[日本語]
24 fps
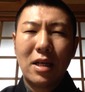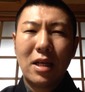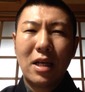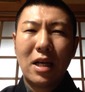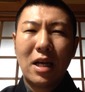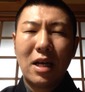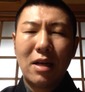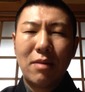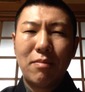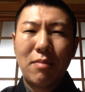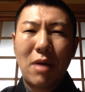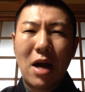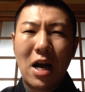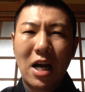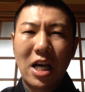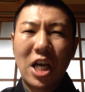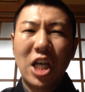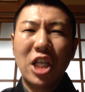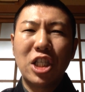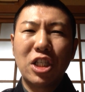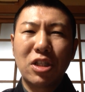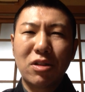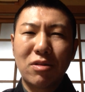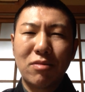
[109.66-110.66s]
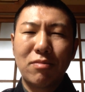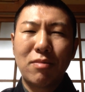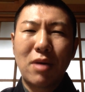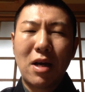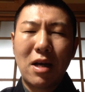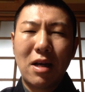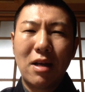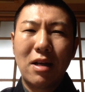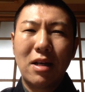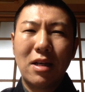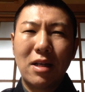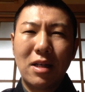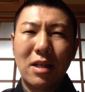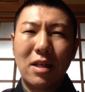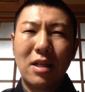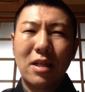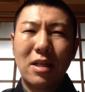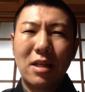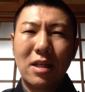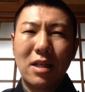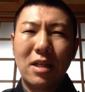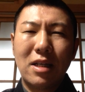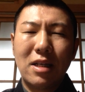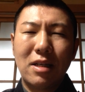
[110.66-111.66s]
あ、まあ激しくま
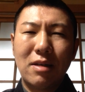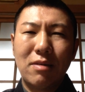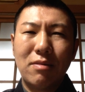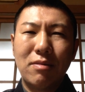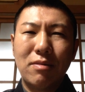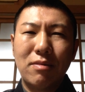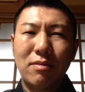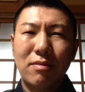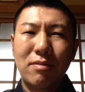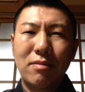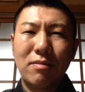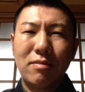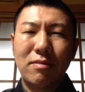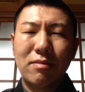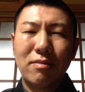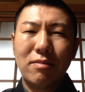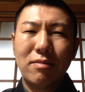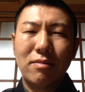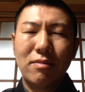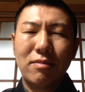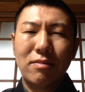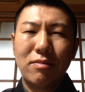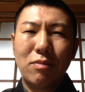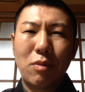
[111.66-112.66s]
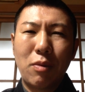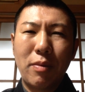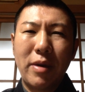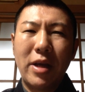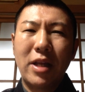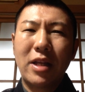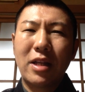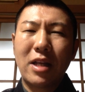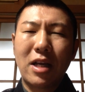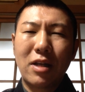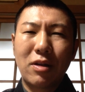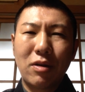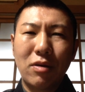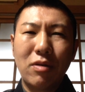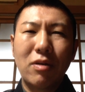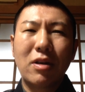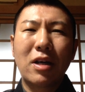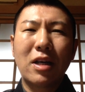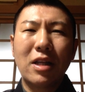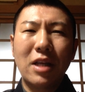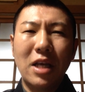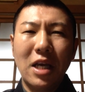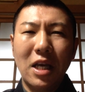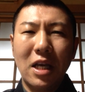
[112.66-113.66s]
あ揉めたという
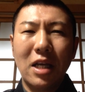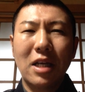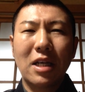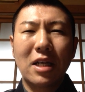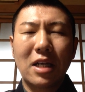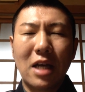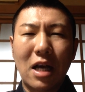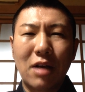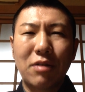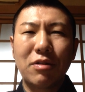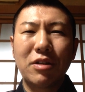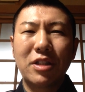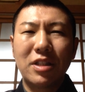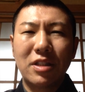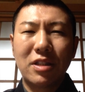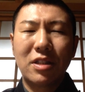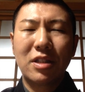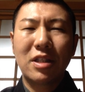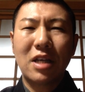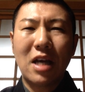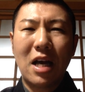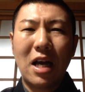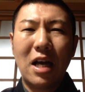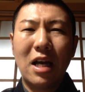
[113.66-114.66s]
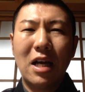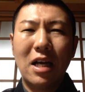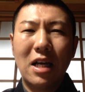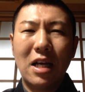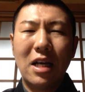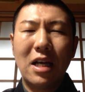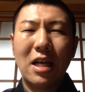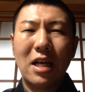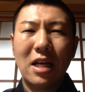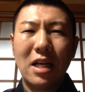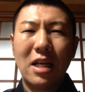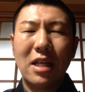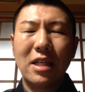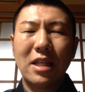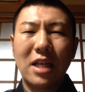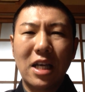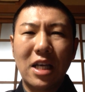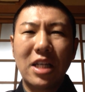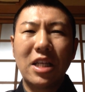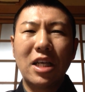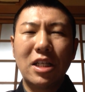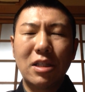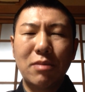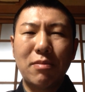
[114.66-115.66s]
かね確執が
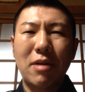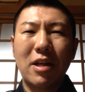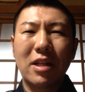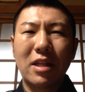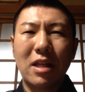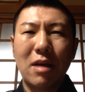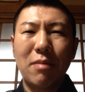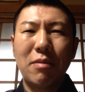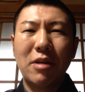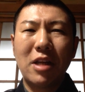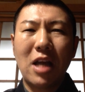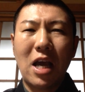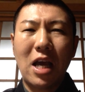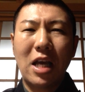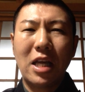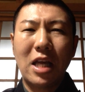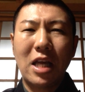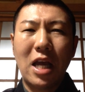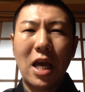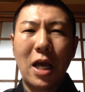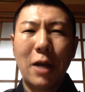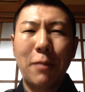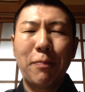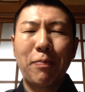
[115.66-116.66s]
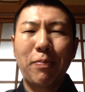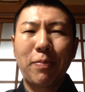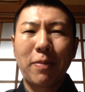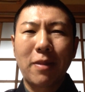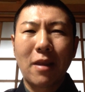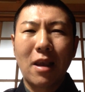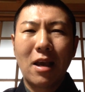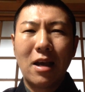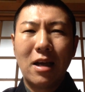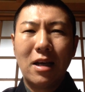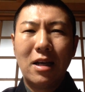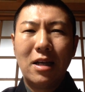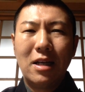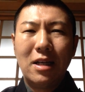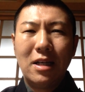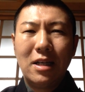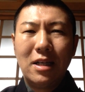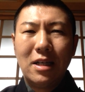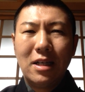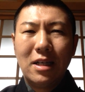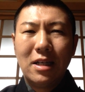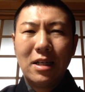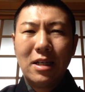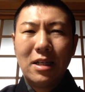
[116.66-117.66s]
できてしまったみたいで
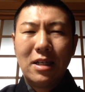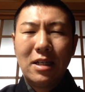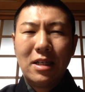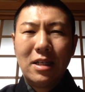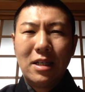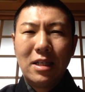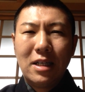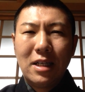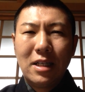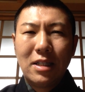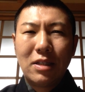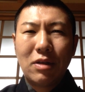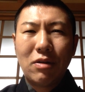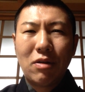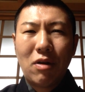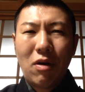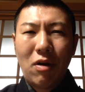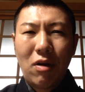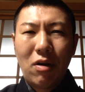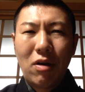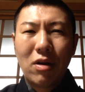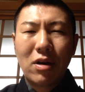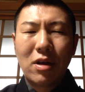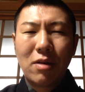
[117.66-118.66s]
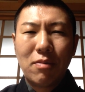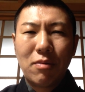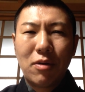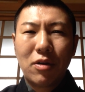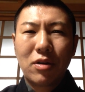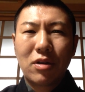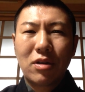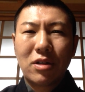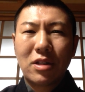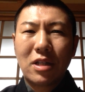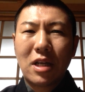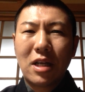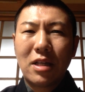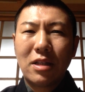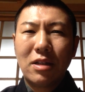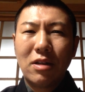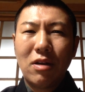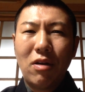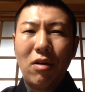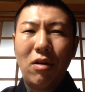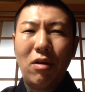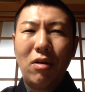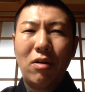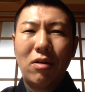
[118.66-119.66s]
その妹さ
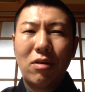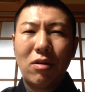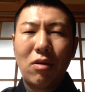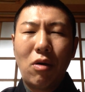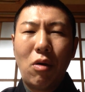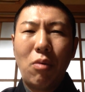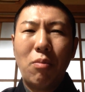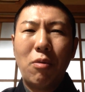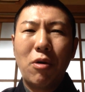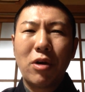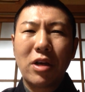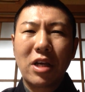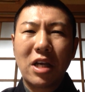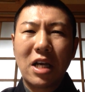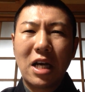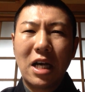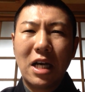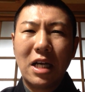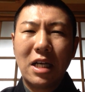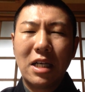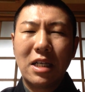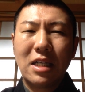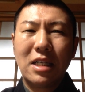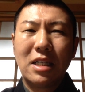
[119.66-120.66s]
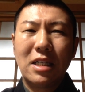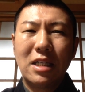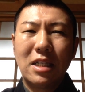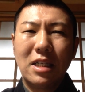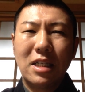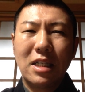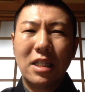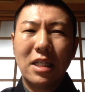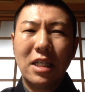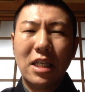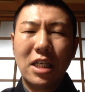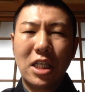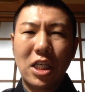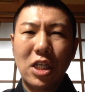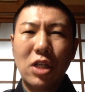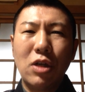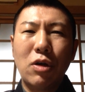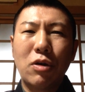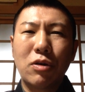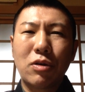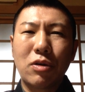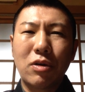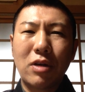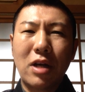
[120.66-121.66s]
んの思いが生き
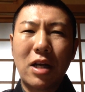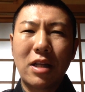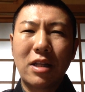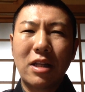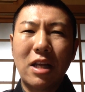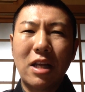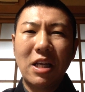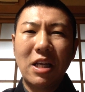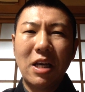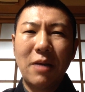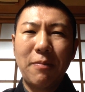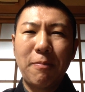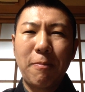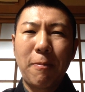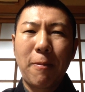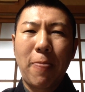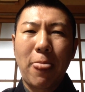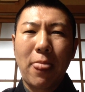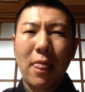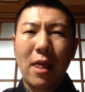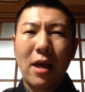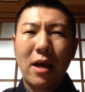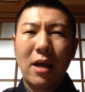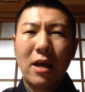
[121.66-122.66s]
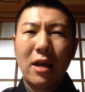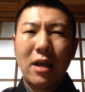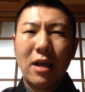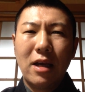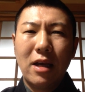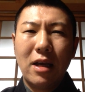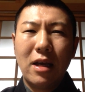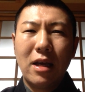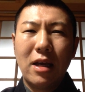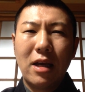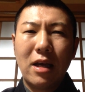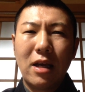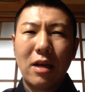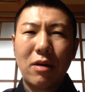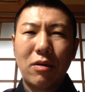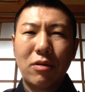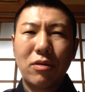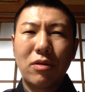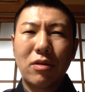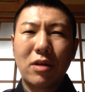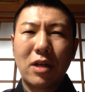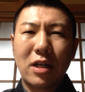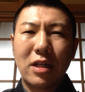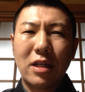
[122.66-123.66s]
ようとなっね、えー、
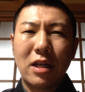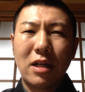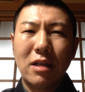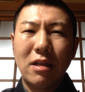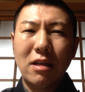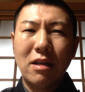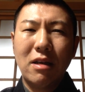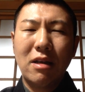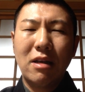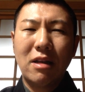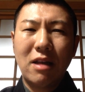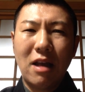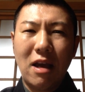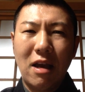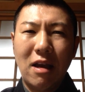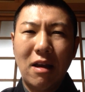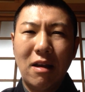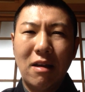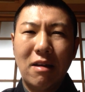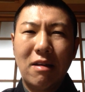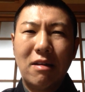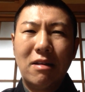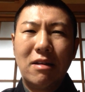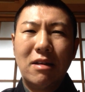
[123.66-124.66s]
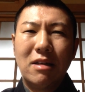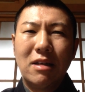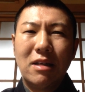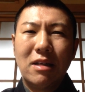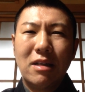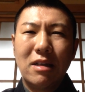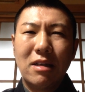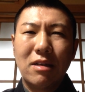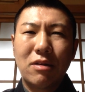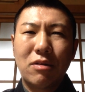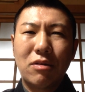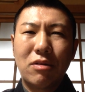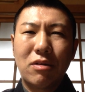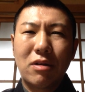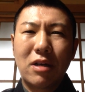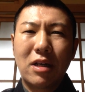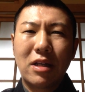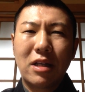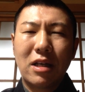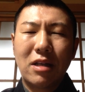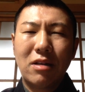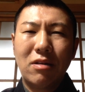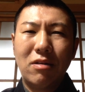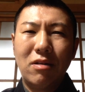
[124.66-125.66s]
この方に来て、えこの
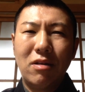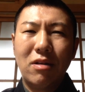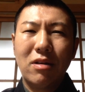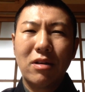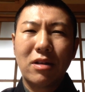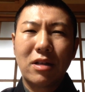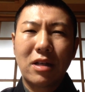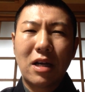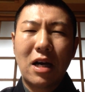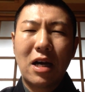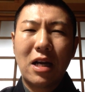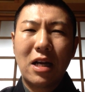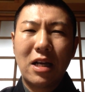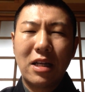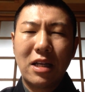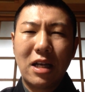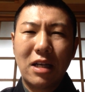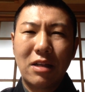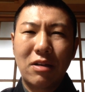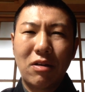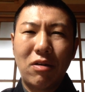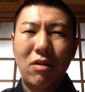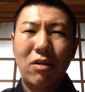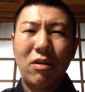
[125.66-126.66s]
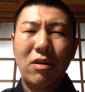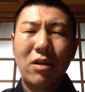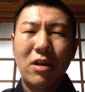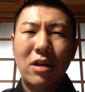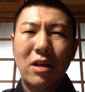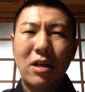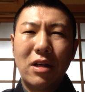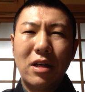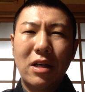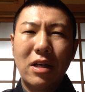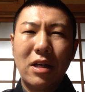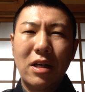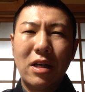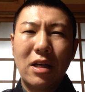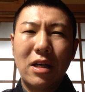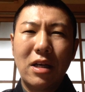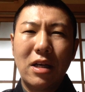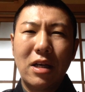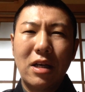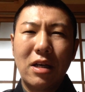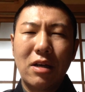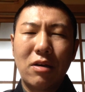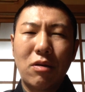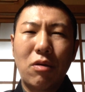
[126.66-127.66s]
方の体と、
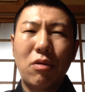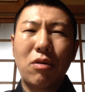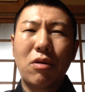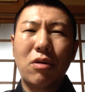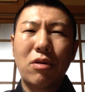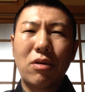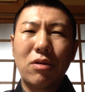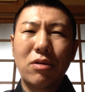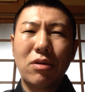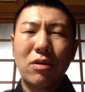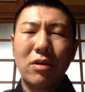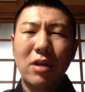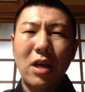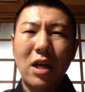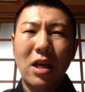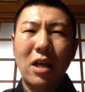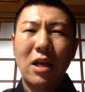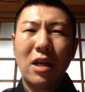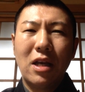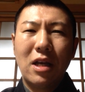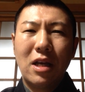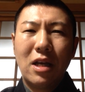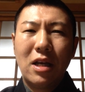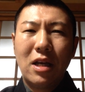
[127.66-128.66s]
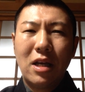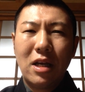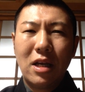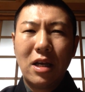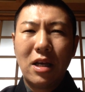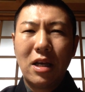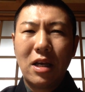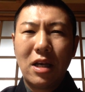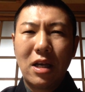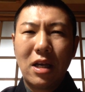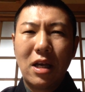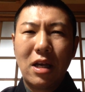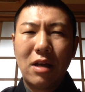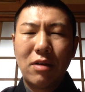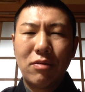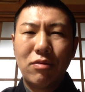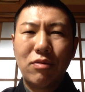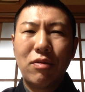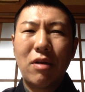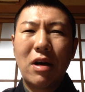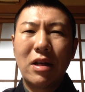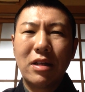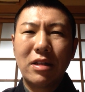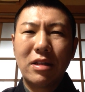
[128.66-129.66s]
えー、心のね、えー、
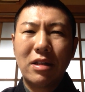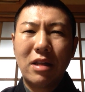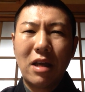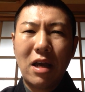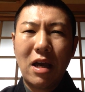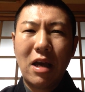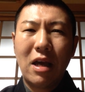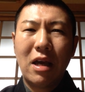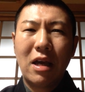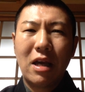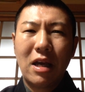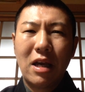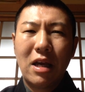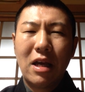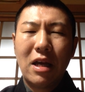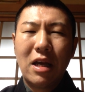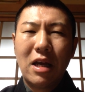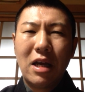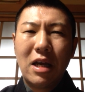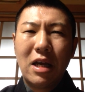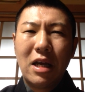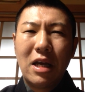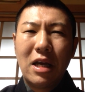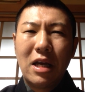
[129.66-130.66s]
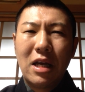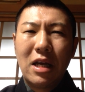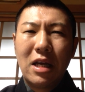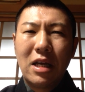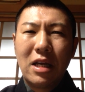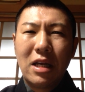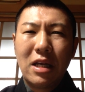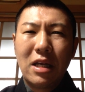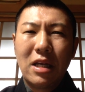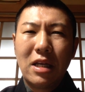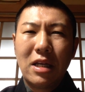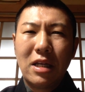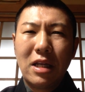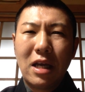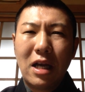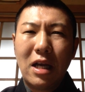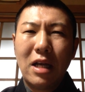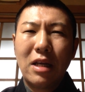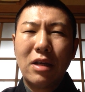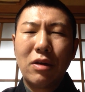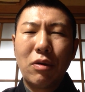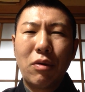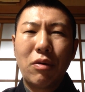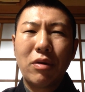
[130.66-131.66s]
不安定
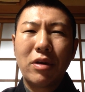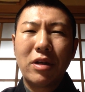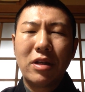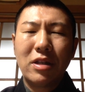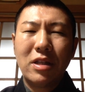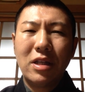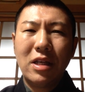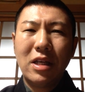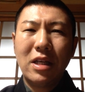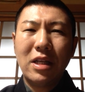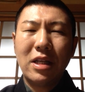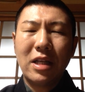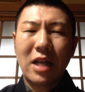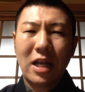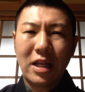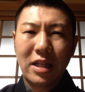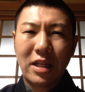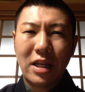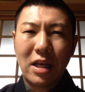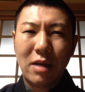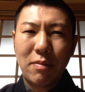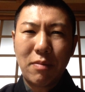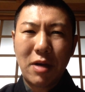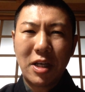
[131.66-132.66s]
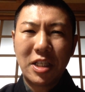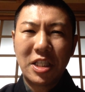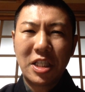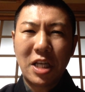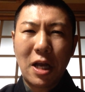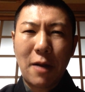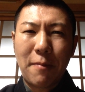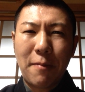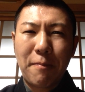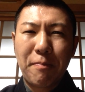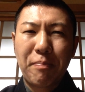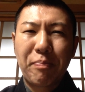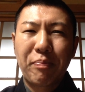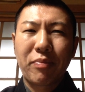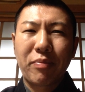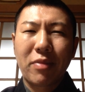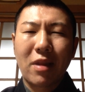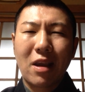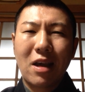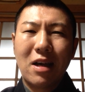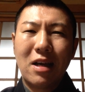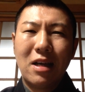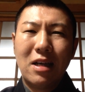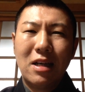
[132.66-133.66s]
な要因になっていました。
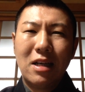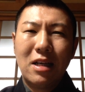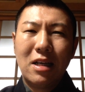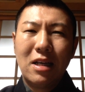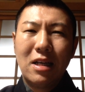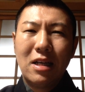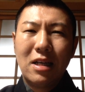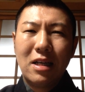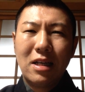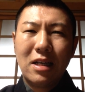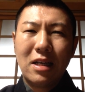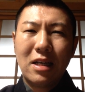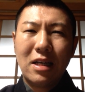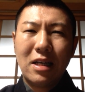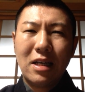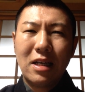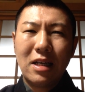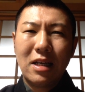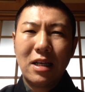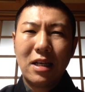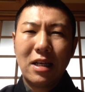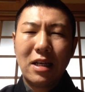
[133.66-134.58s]
え